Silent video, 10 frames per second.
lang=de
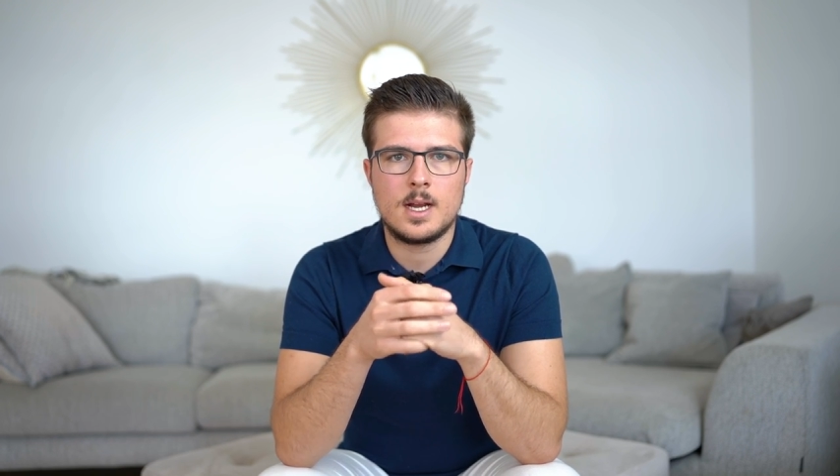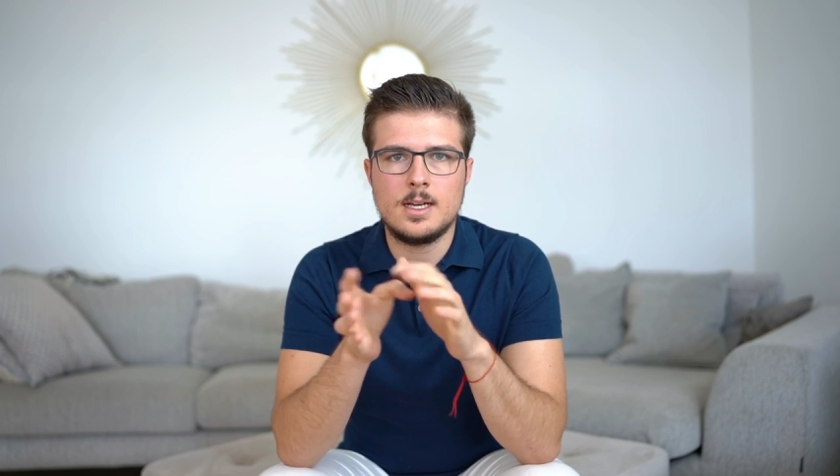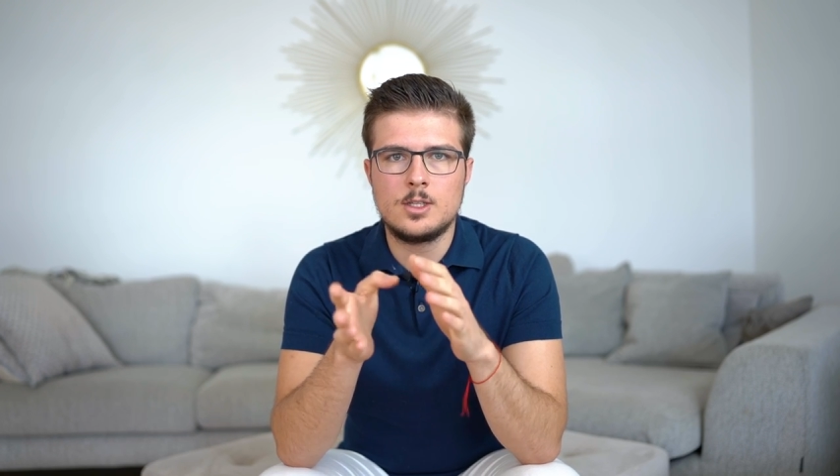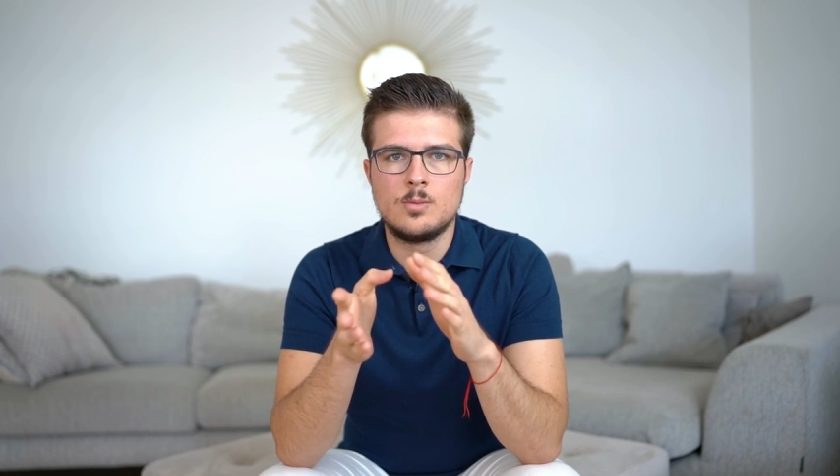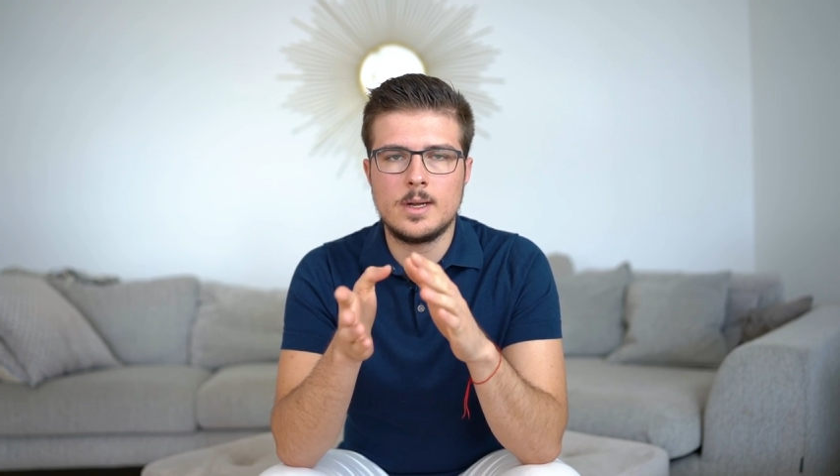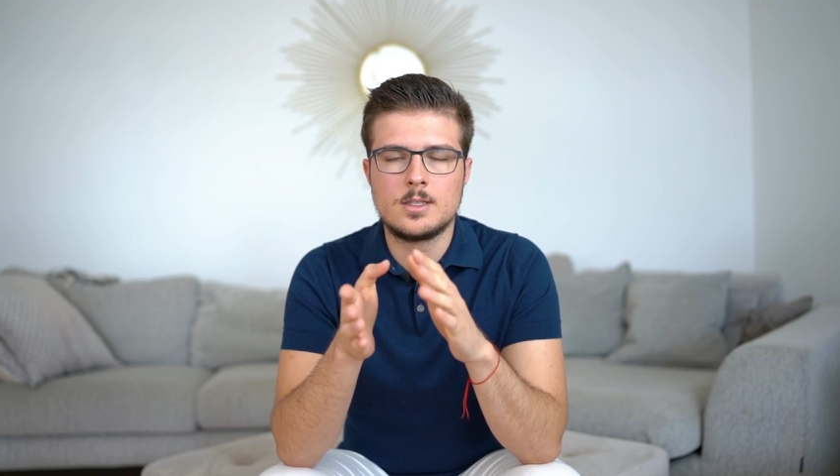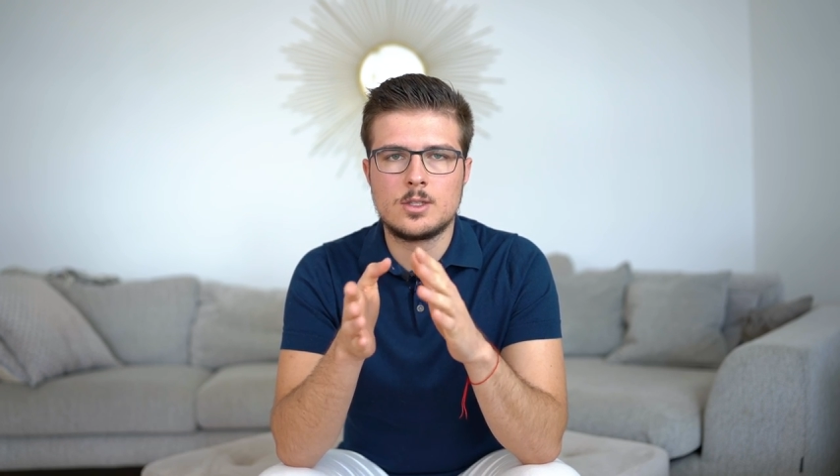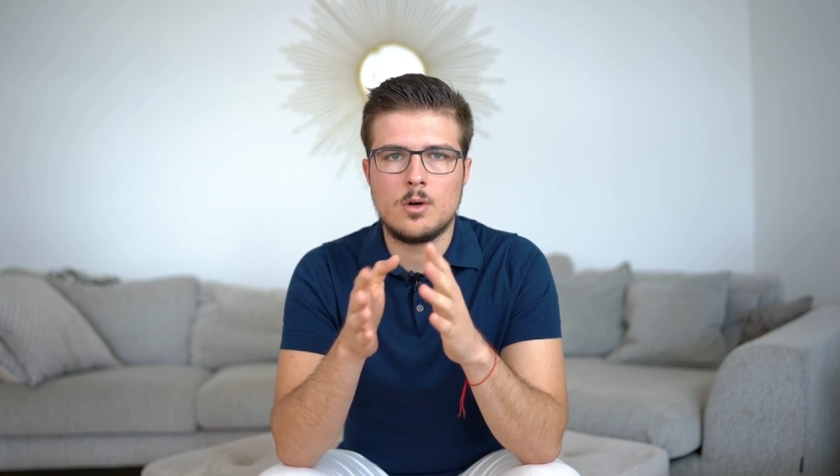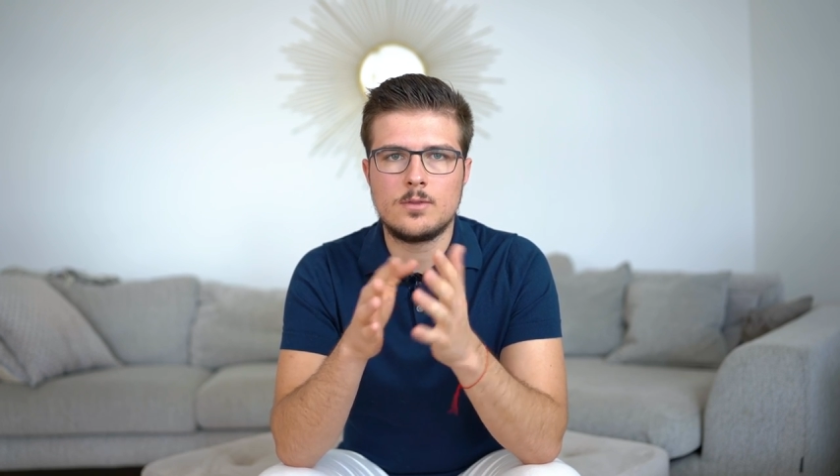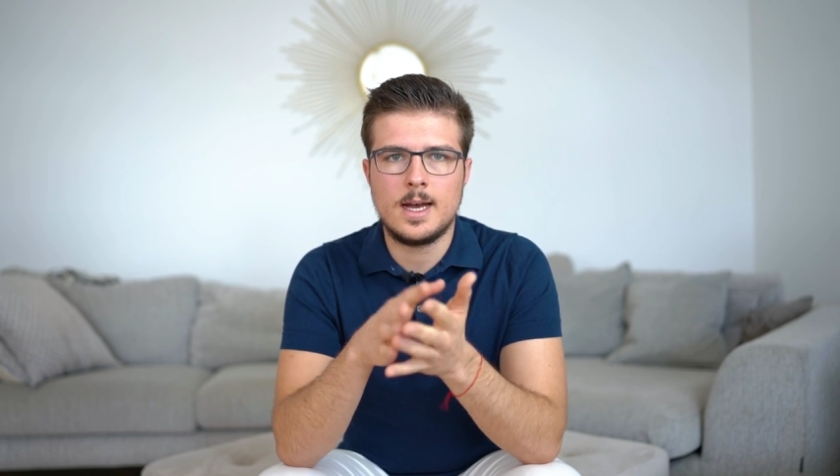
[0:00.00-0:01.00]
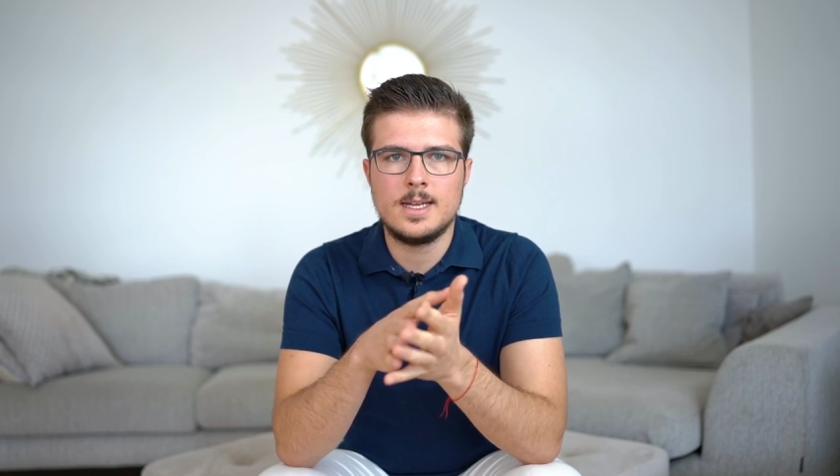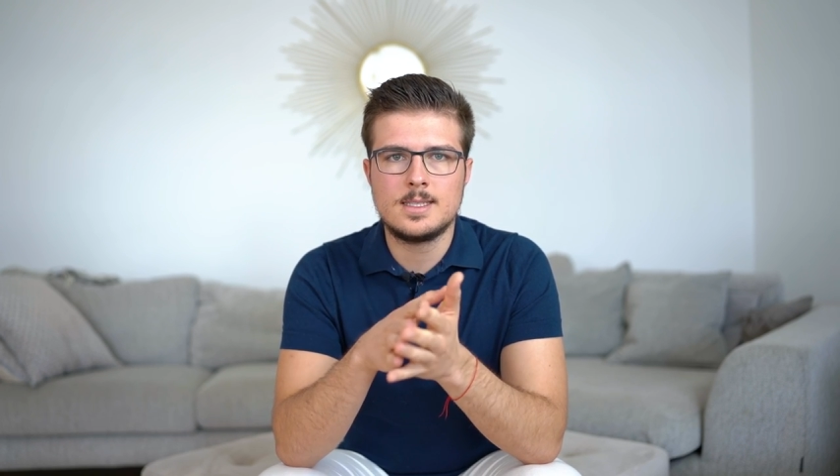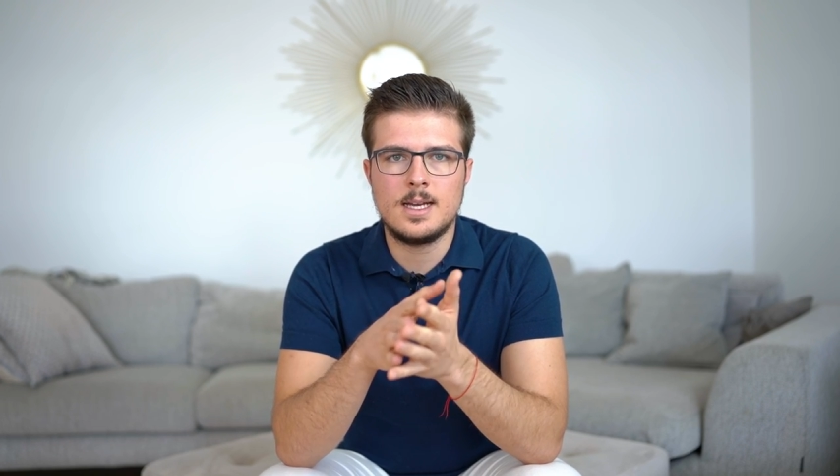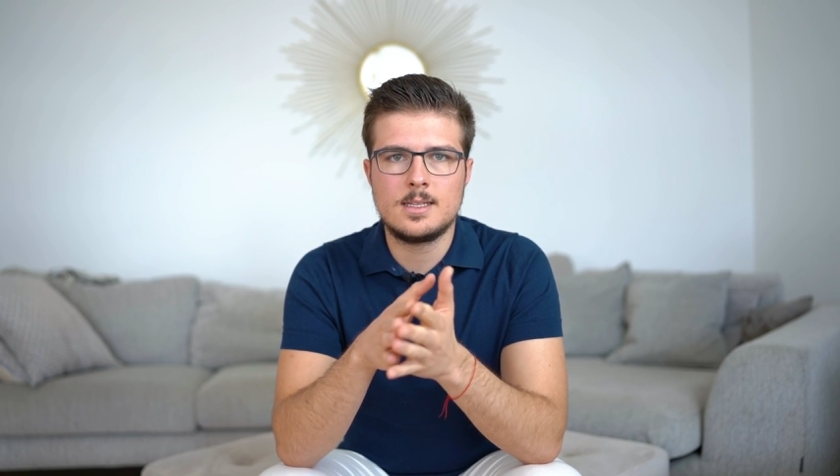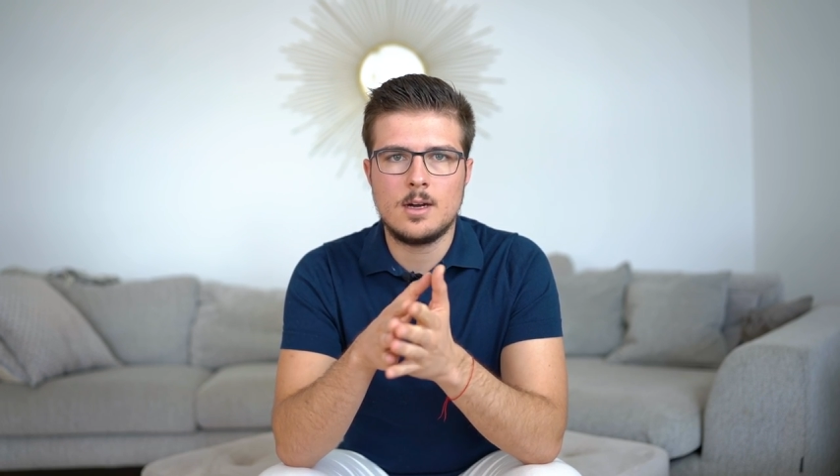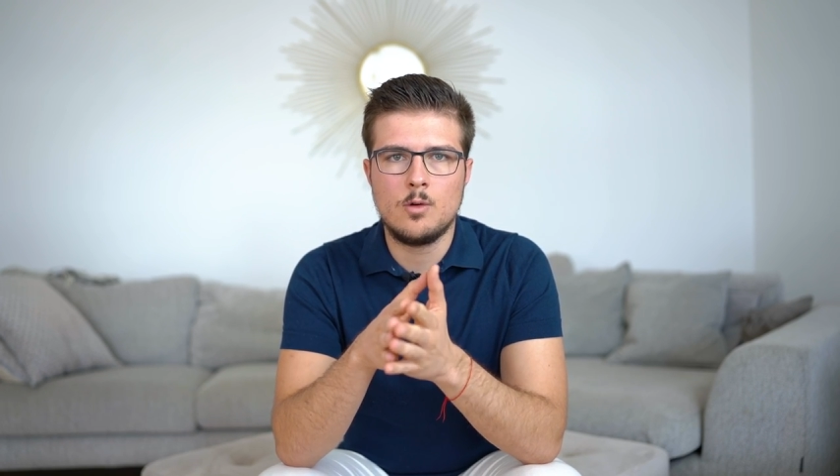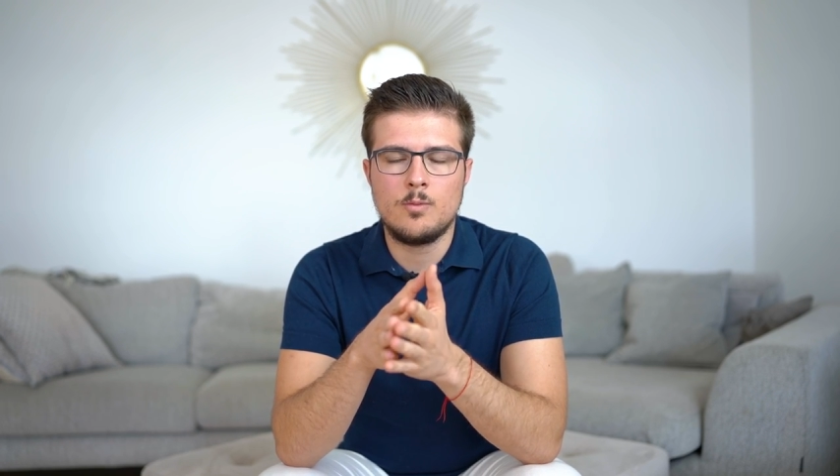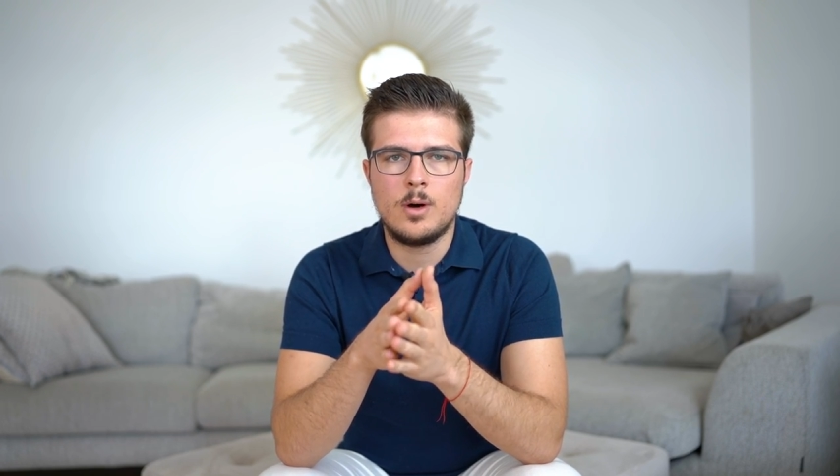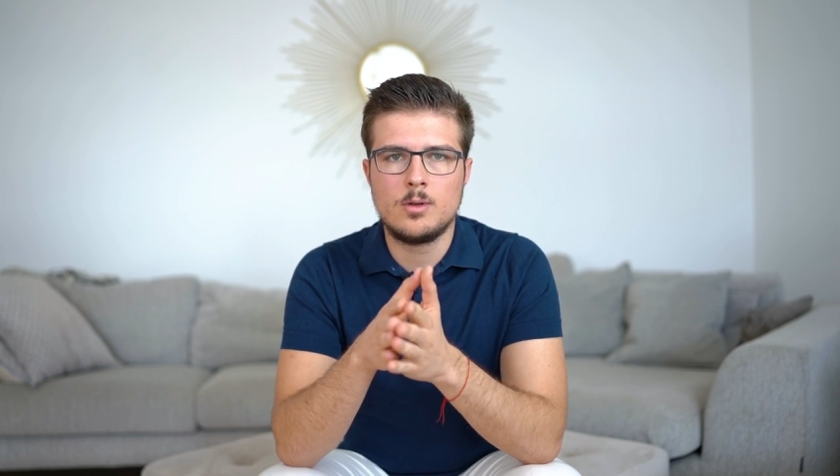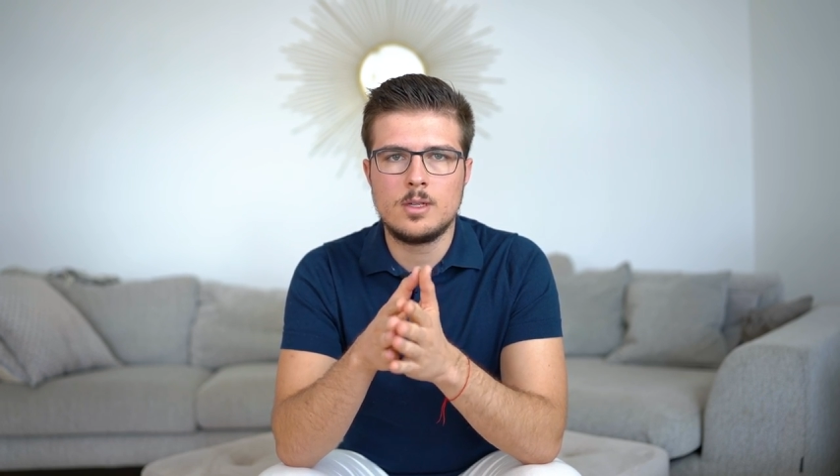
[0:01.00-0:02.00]
Reichtum kannst du auf der einen Seite
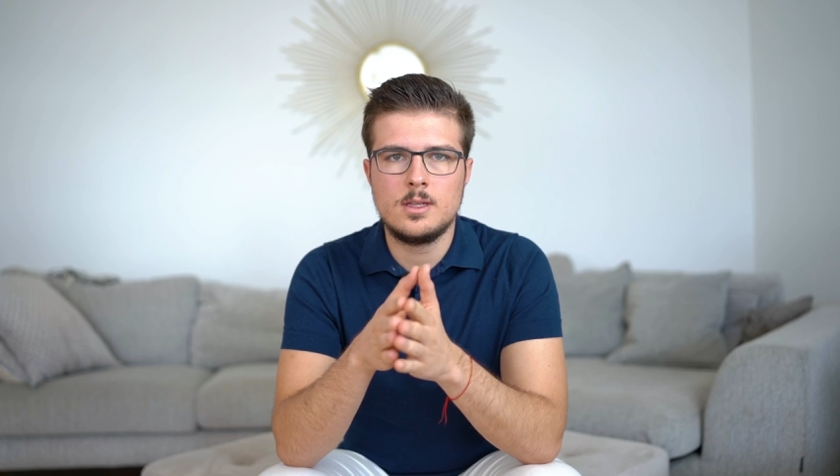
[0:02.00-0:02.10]
aufbauen,